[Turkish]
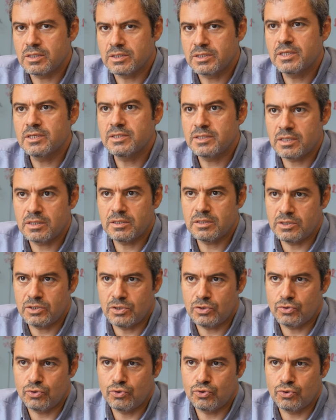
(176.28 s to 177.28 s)
Aselsan'la
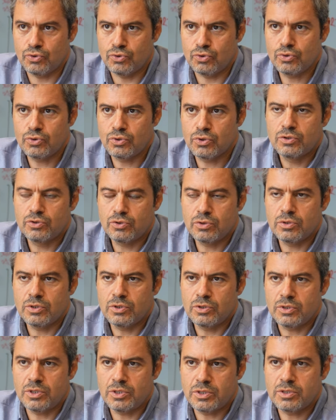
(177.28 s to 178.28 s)
çalışıyorduk. Ee,
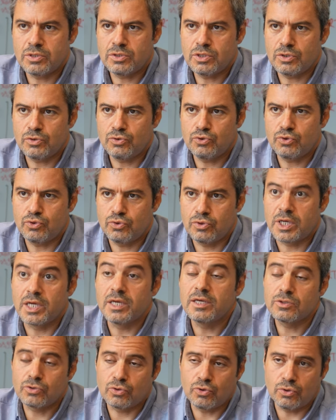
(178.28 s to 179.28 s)
yakın çalışıyorduk.
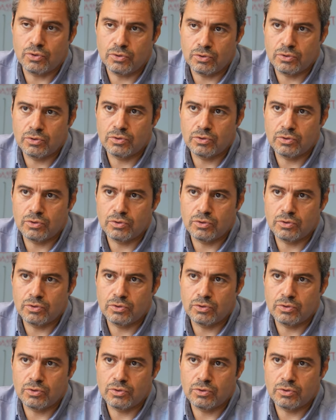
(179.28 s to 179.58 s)
Ericsson